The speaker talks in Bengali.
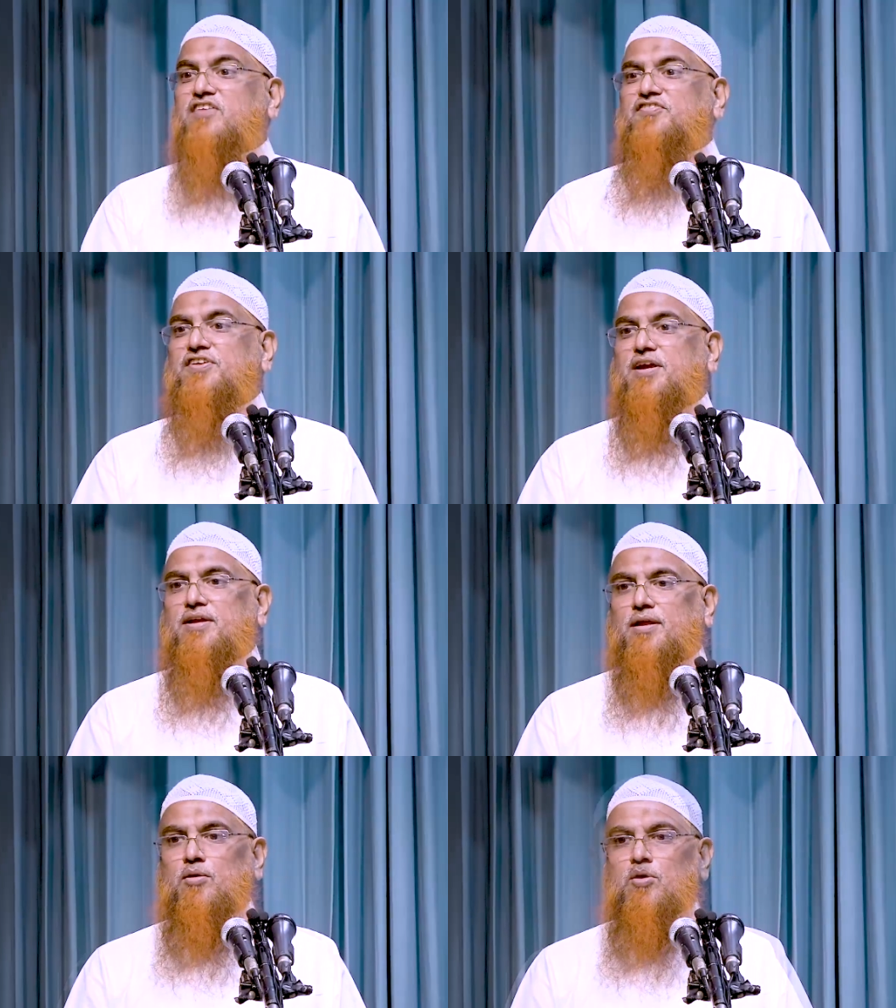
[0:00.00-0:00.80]

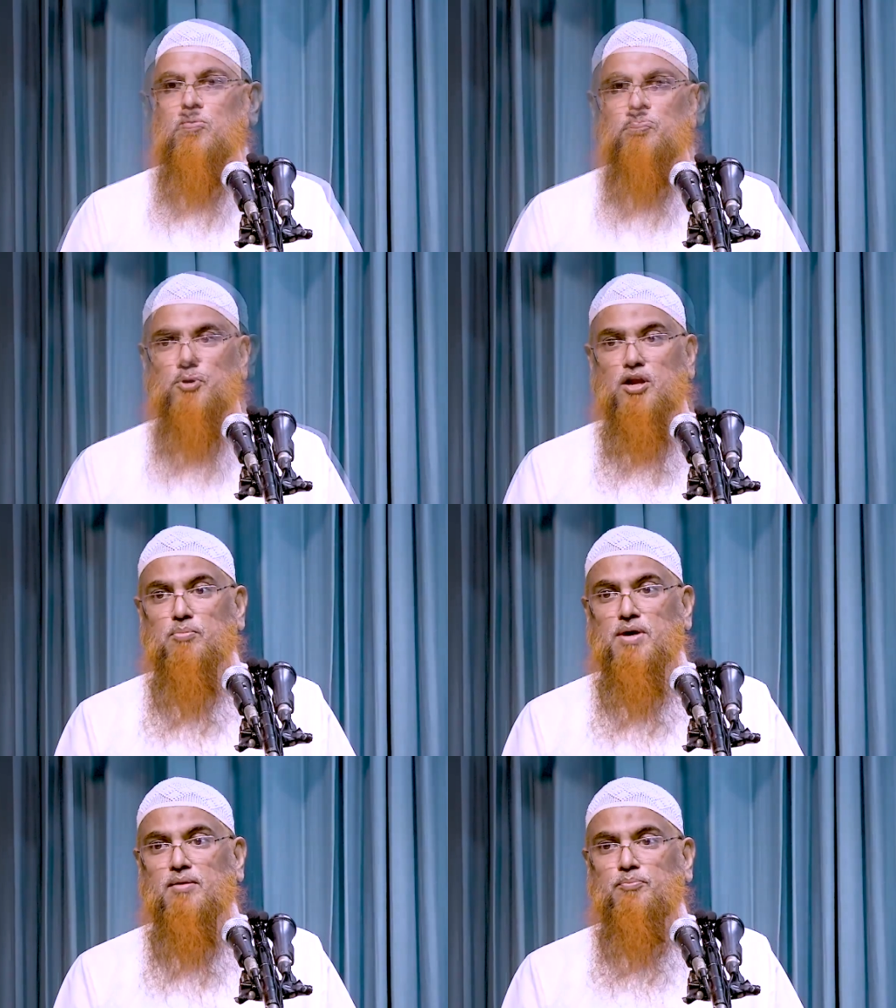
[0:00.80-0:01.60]
অ্যাক্সিডেন্টের
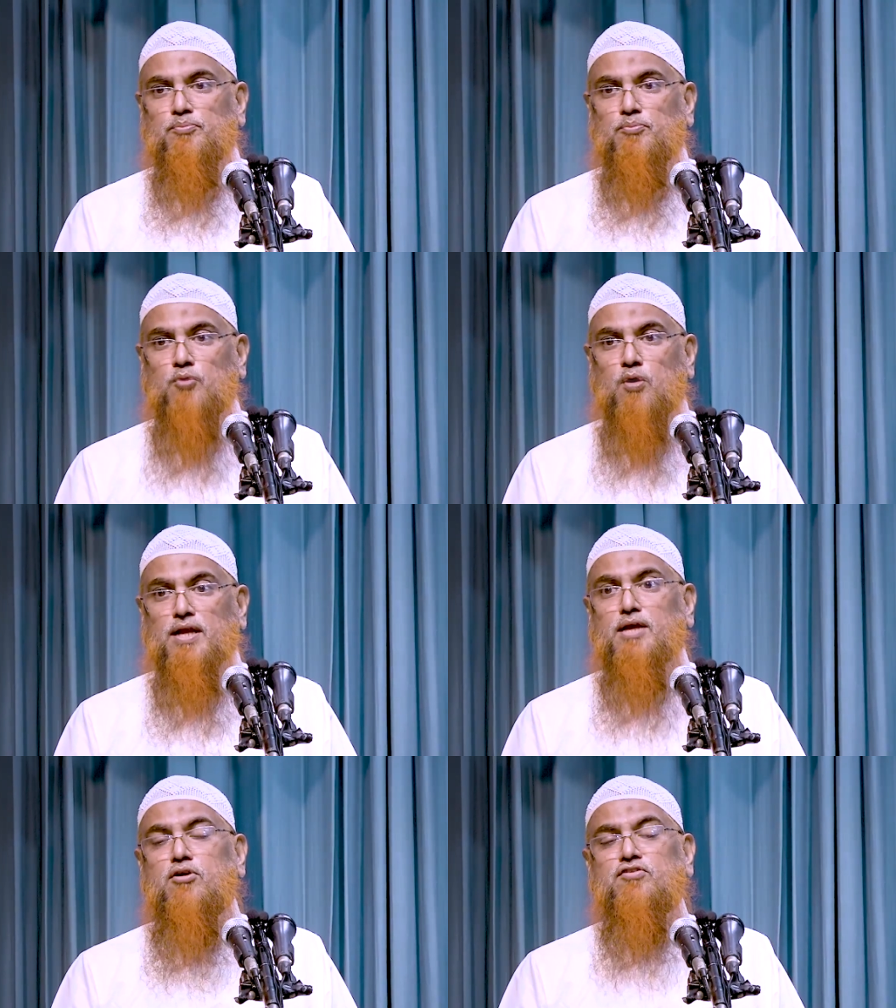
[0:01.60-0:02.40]
পরিমাণ
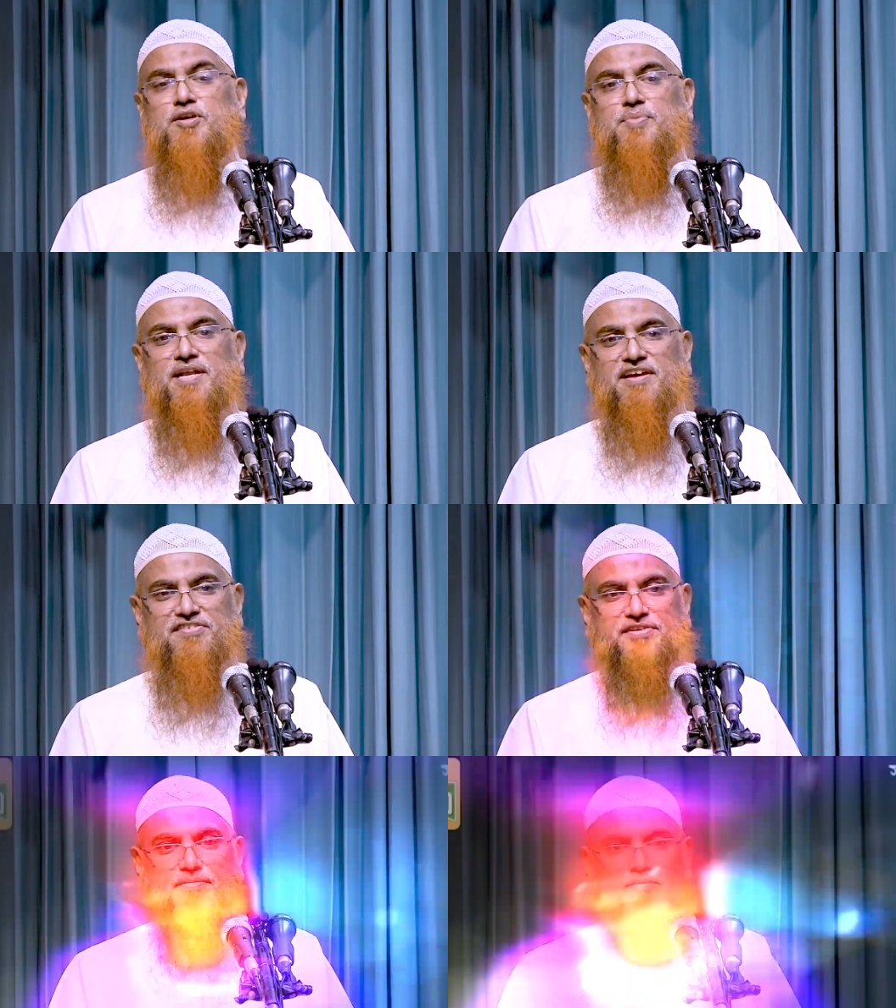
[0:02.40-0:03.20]
অনেক অংশে বেড়ে গেছে